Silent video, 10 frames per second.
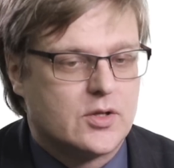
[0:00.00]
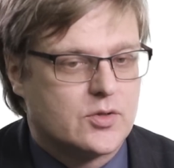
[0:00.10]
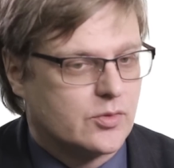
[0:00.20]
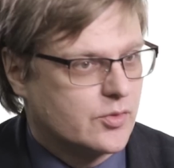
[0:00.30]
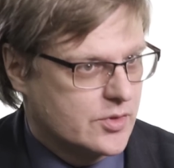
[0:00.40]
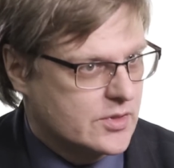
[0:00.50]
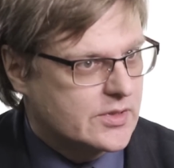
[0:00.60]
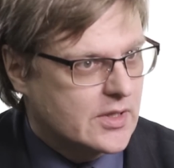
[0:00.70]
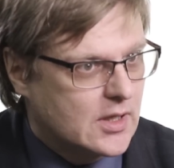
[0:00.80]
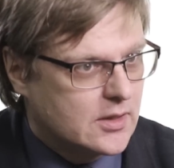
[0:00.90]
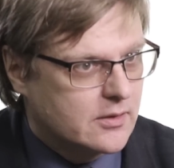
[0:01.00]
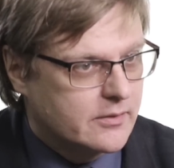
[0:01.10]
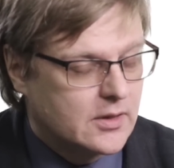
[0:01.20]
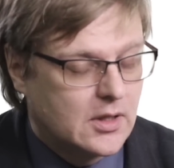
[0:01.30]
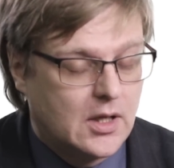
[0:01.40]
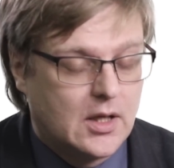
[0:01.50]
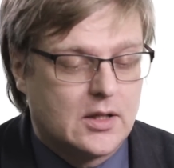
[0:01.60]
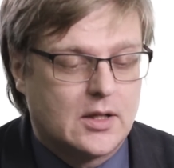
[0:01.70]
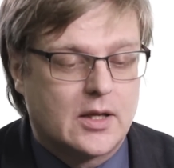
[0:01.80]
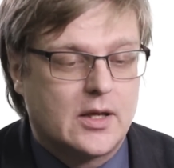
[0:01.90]
чего-то очень странного.
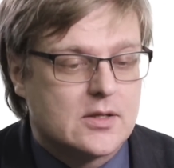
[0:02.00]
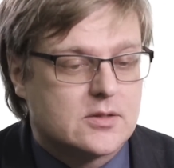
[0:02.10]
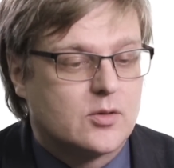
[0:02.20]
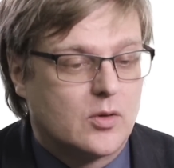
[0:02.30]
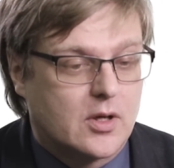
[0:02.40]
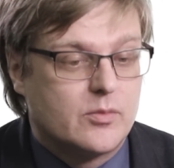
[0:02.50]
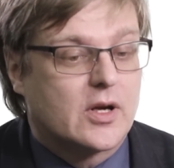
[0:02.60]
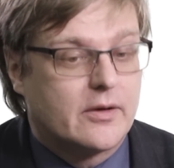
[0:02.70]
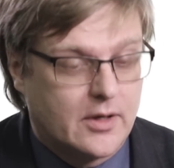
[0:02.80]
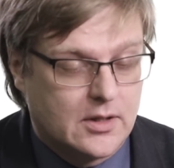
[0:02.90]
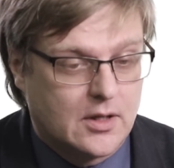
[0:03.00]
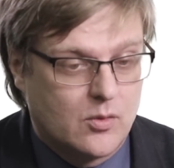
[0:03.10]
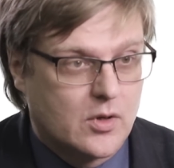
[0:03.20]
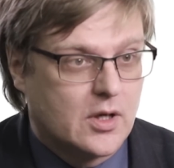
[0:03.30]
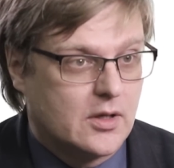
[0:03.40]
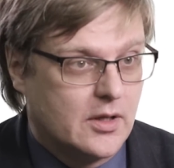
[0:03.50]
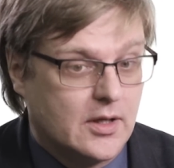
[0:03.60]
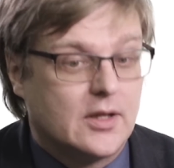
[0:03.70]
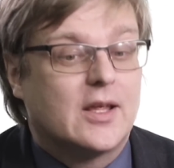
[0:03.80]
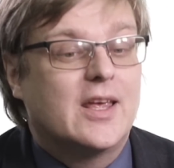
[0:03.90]
Да, есть только мировая наука, и,